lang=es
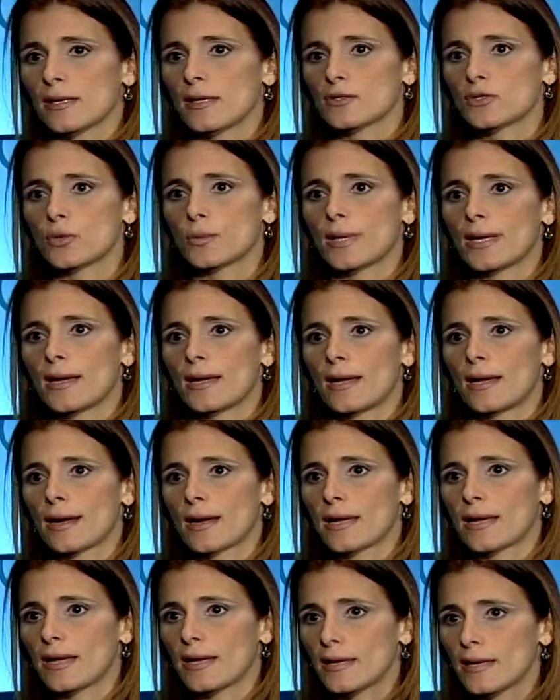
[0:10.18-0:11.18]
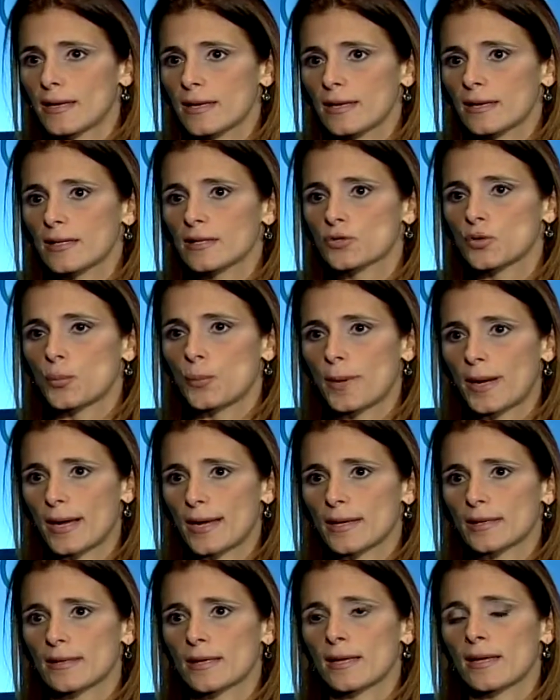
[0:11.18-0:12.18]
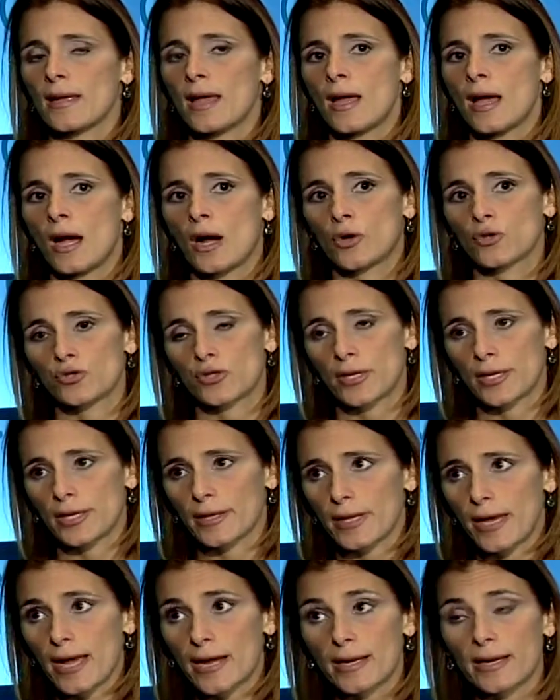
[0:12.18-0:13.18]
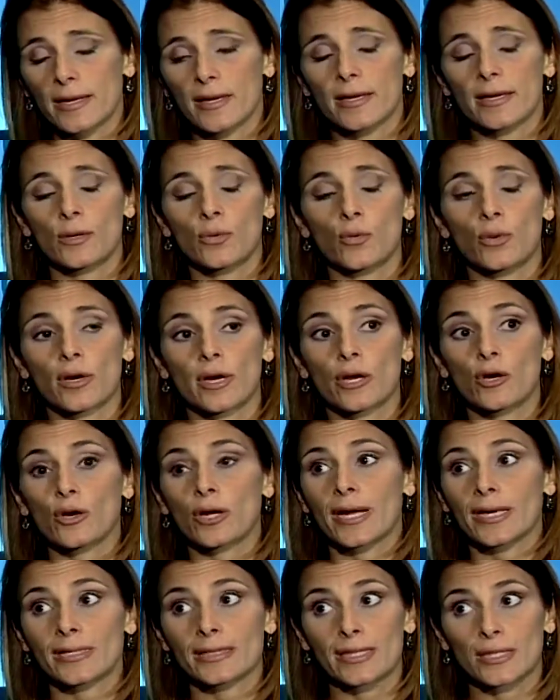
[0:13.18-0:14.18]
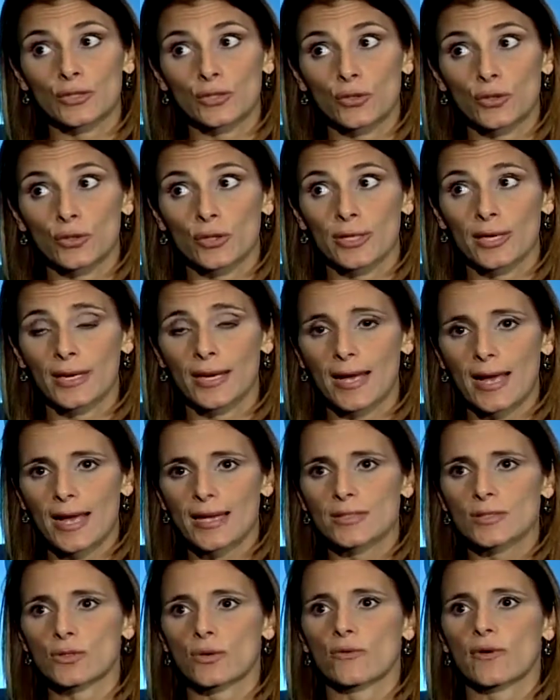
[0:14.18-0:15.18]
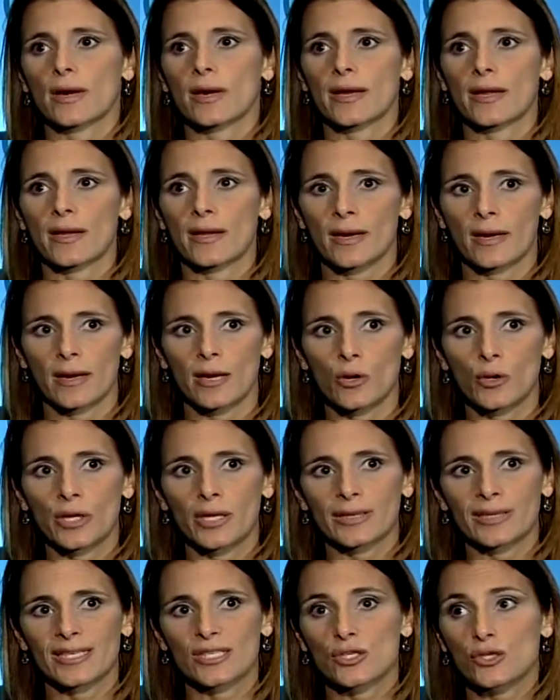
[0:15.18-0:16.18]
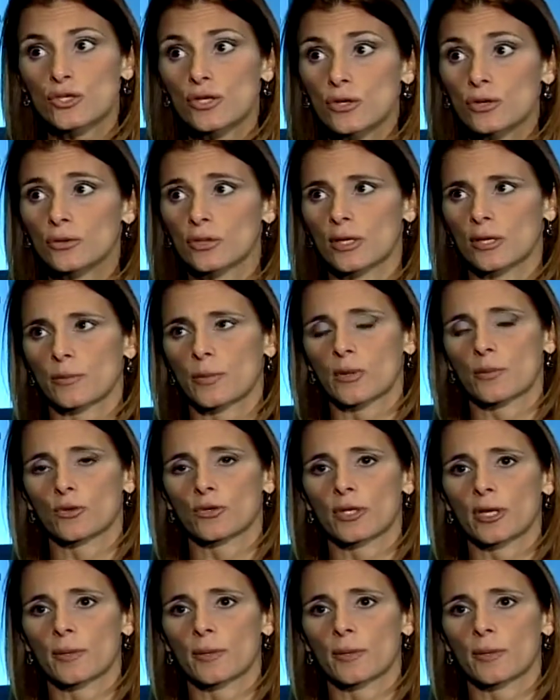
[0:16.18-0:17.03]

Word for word: Y eso va a requerir de su parte austeridad, requerir una reorganización del gasto, reorientación del mismo